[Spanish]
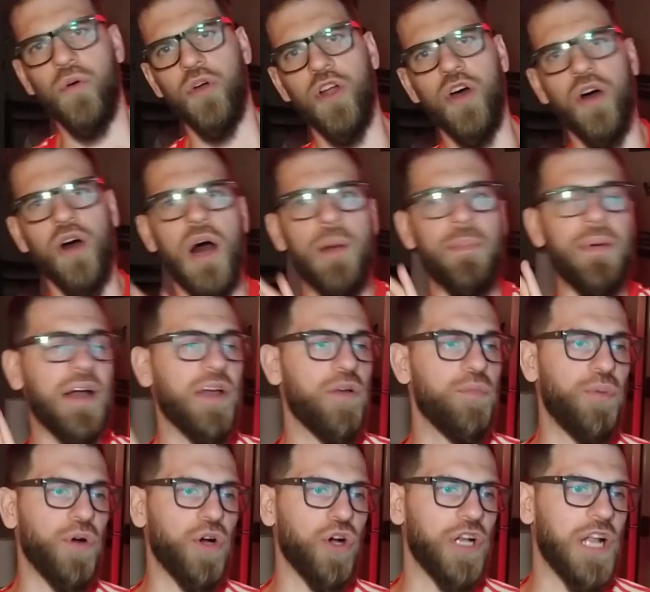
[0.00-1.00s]
Bueno, apagué un
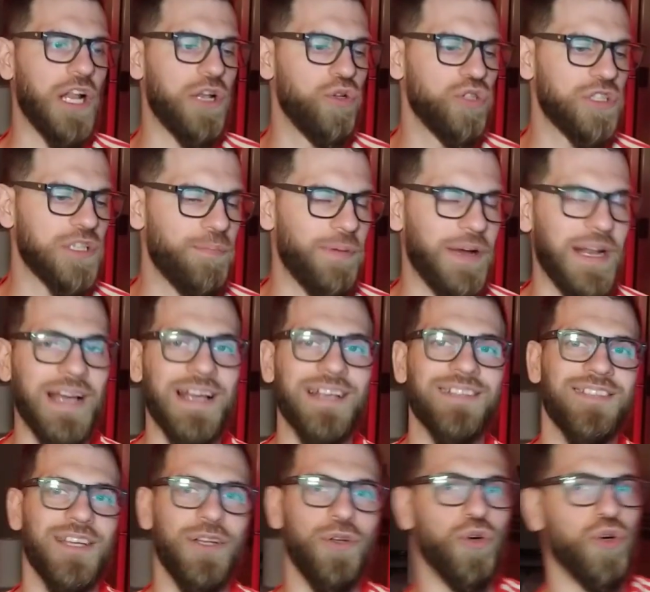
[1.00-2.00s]
poco las luces para que
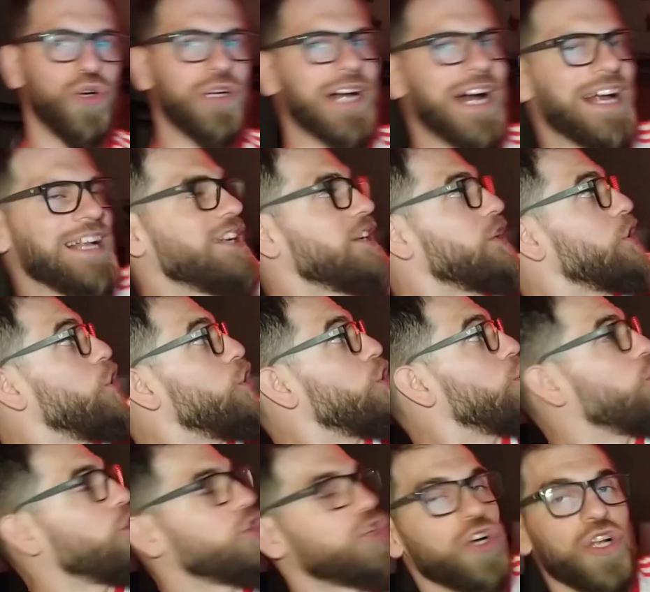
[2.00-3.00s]
se luzca el
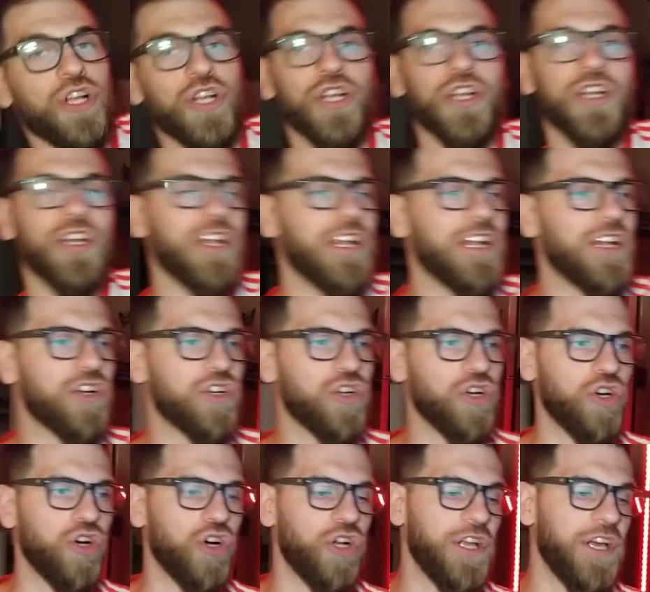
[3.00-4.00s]
rojo, ¿no? El,
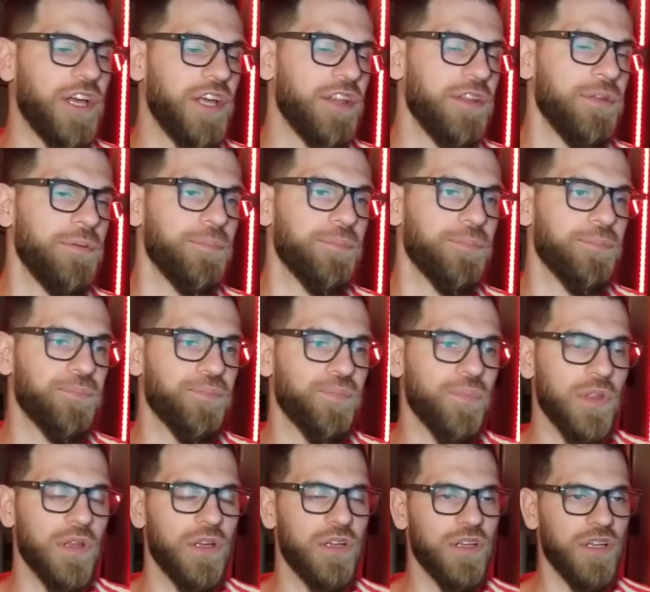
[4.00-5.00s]
rojo LED.
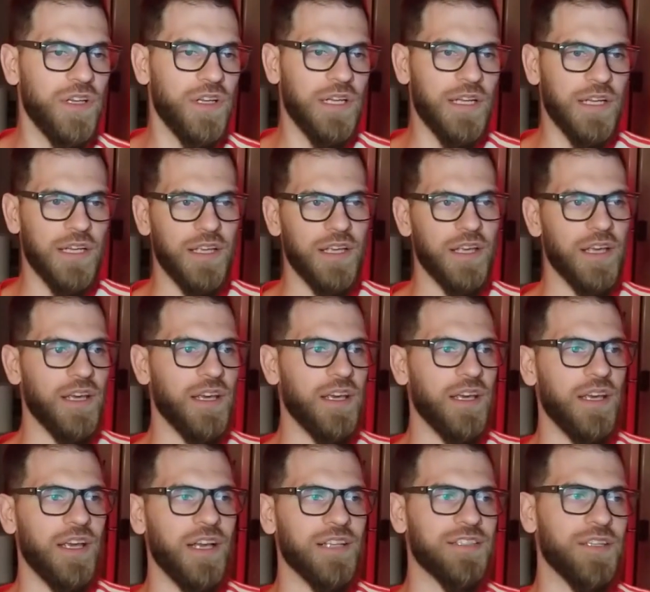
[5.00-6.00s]

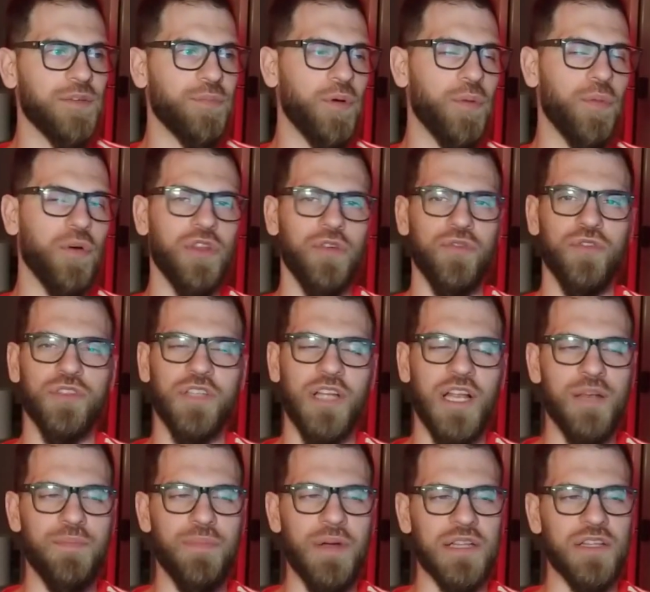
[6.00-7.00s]
Eh, y así podemos disfrutar
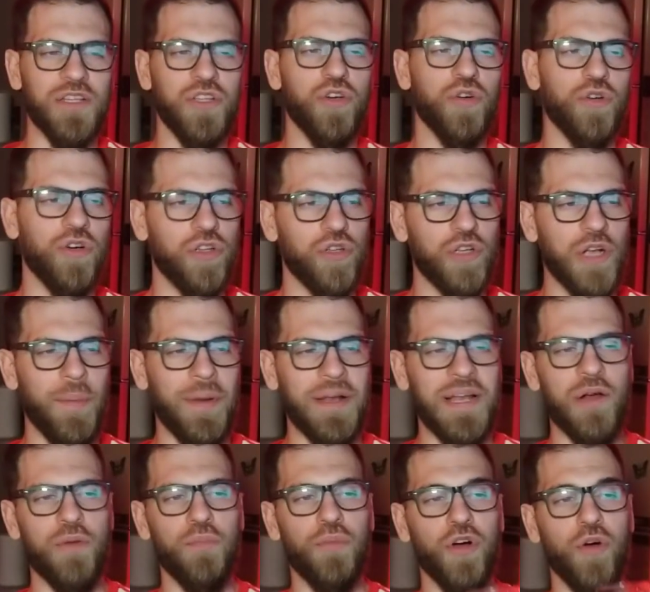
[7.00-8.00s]
del partido de una
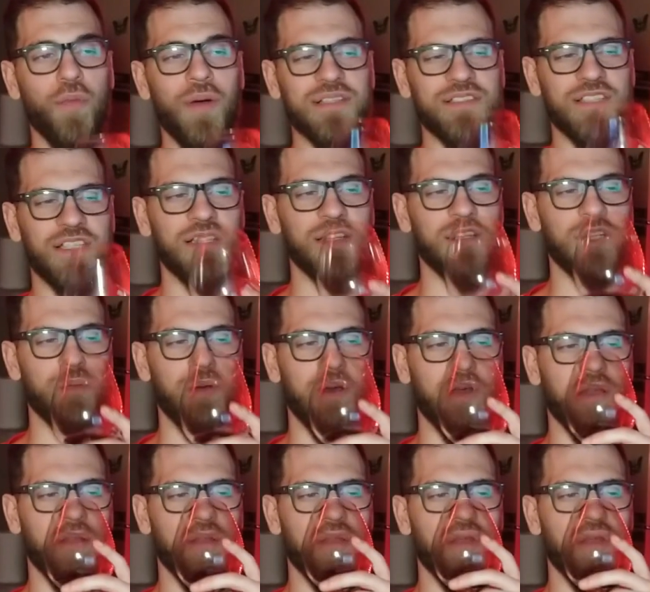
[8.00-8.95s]
manera un poco más íntima.